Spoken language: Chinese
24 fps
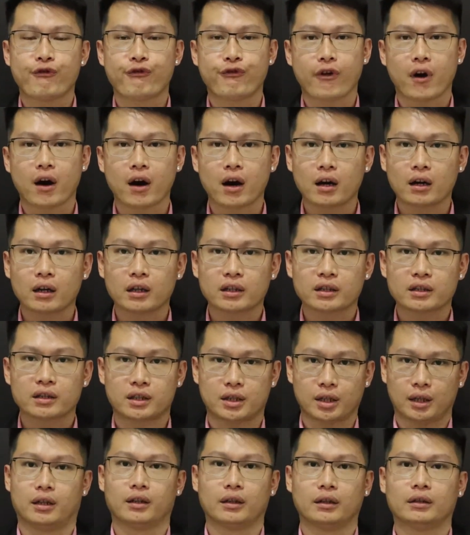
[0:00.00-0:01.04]
封
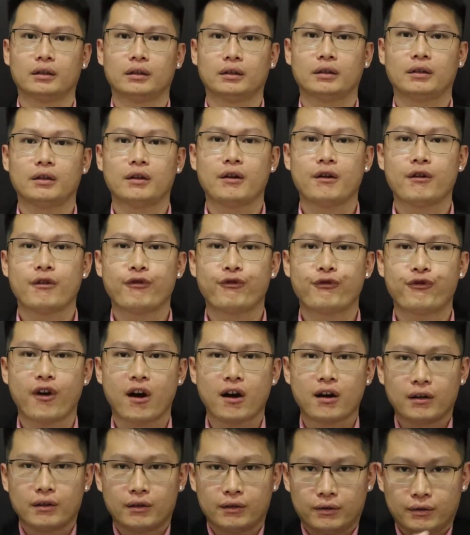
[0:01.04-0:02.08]
城，
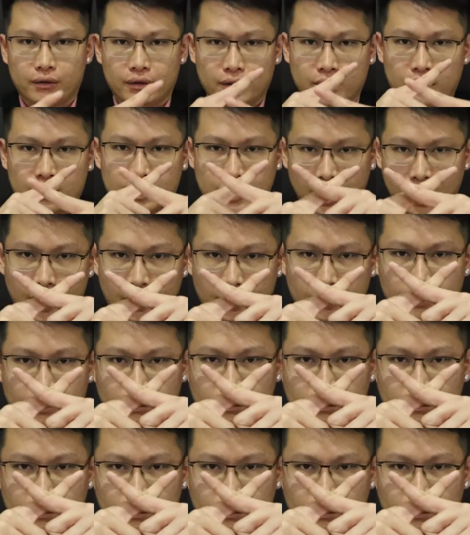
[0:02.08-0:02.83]
封城，